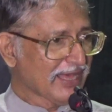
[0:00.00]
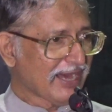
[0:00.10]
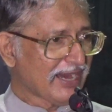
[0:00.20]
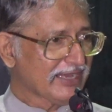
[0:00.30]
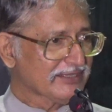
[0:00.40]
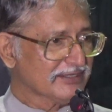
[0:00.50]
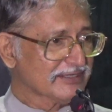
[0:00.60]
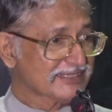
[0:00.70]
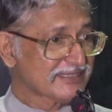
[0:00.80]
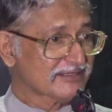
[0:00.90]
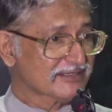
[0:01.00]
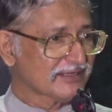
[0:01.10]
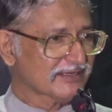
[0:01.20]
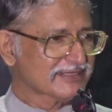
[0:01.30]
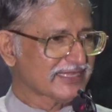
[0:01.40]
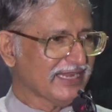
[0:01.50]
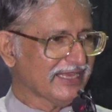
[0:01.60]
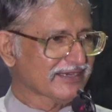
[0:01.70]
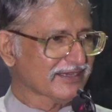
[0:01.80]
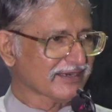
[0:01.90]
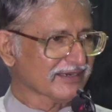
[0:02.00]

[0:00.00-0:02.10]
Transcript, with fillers: आज संस्कृत से लेकर